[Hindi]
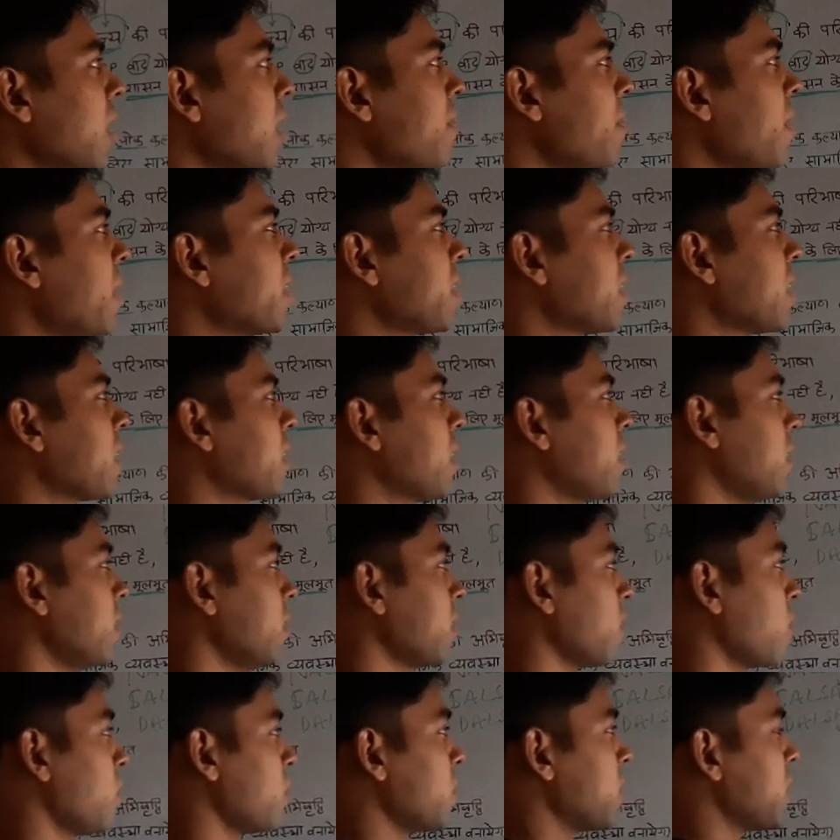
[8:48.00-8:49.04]
अब बात करते
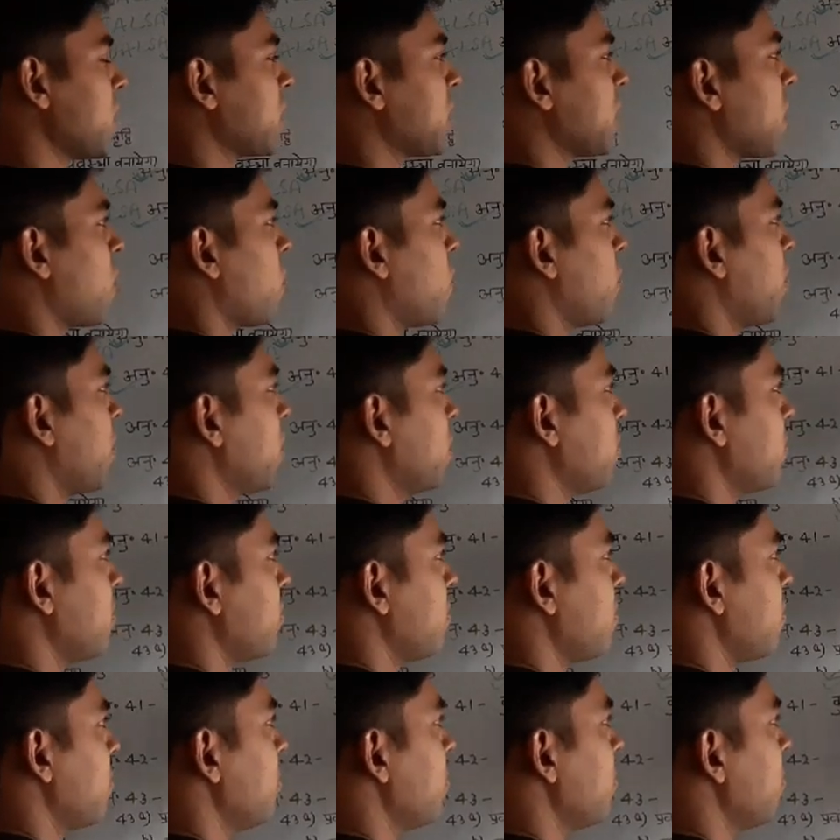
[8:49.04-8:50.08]
हैं कुछ दशाओं में
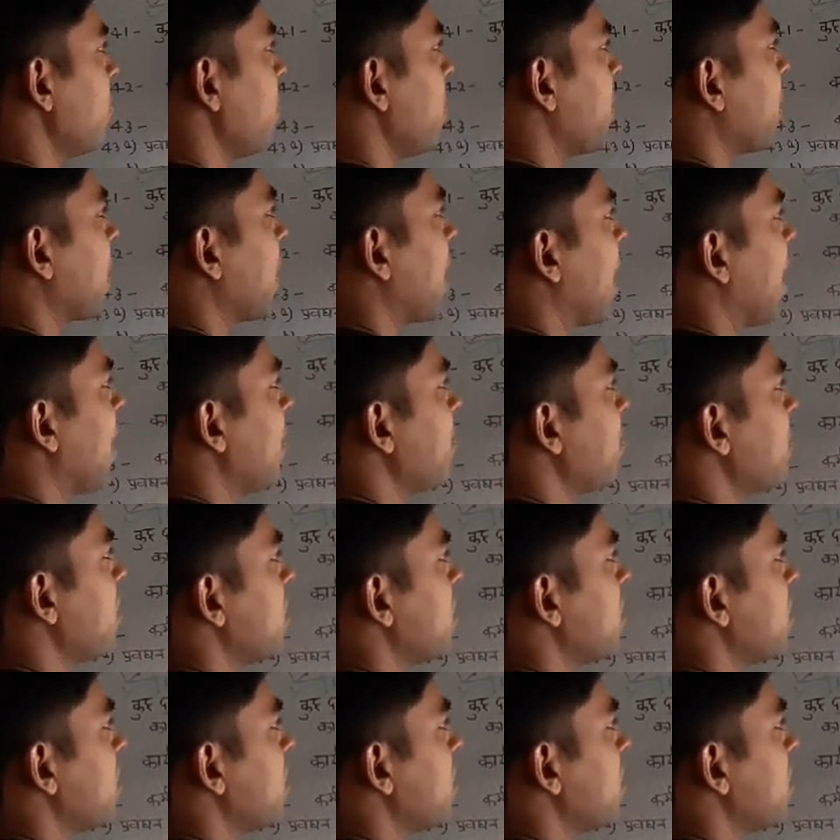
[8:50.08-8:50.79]
काम